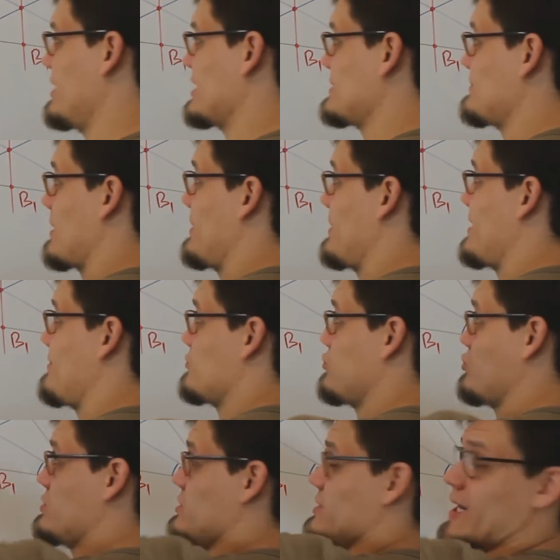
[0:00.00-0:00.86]
без
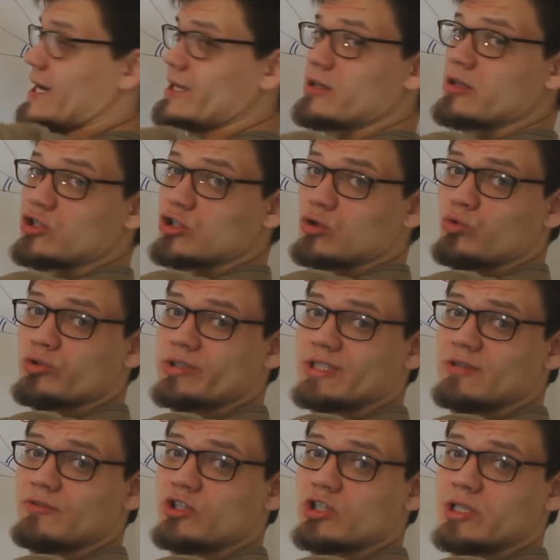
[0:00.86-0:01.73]
проблем. То есть, да, это даже
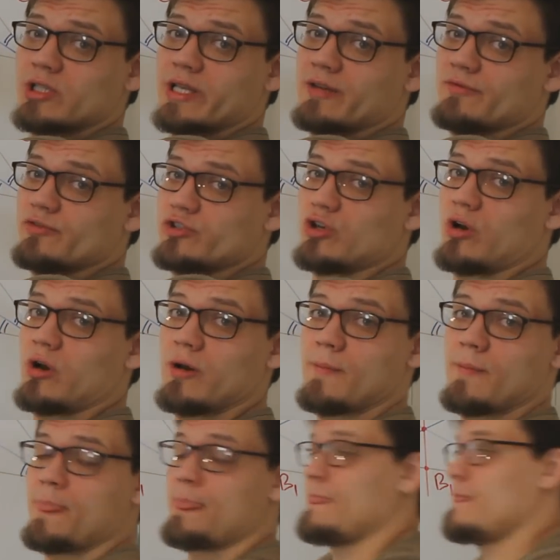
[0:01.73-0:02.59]
устные вычисления. Все.
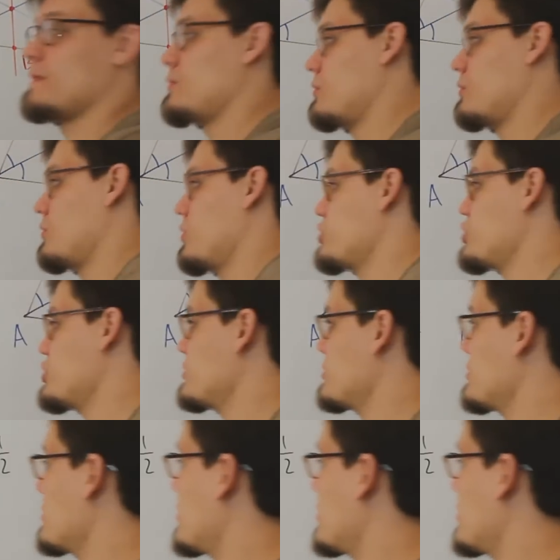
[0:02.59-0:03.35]
Очень